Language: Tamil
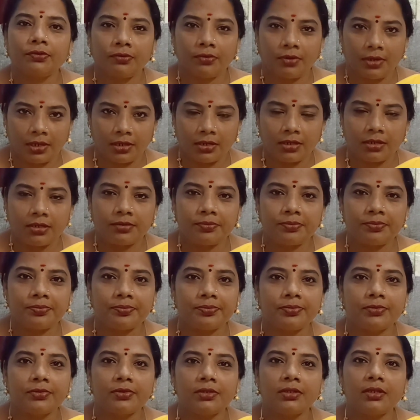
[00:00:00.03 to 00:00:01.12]
வணக்கம்
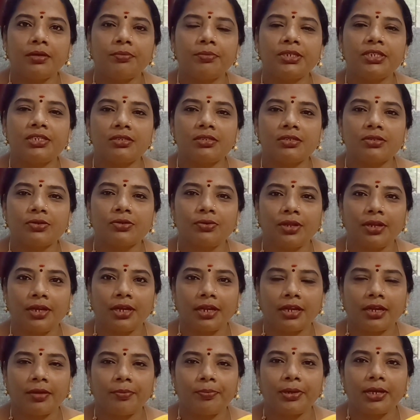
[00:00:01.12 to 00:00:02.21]
நான் மிஸ்ஸஸ்
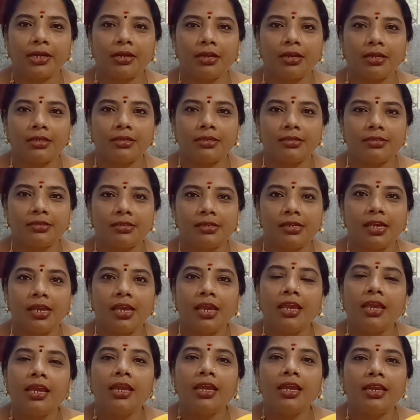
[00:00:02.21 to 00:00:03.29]
குணரேகா பிரகலாதன்
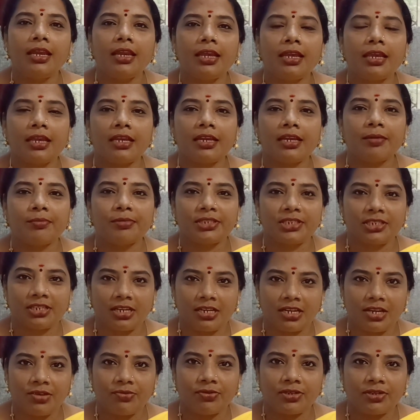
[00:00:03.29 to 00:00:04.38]
இன்றைக்கி நம்ம
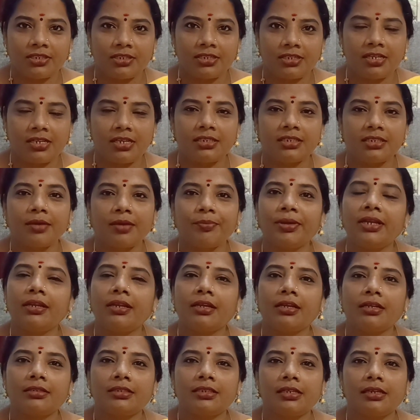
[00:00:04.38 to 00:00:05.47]
சென்னைவாசி சமையல்
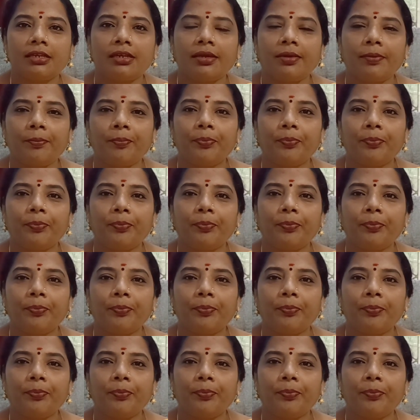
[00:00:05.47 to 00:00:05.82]
நிகழ்ச்சியில்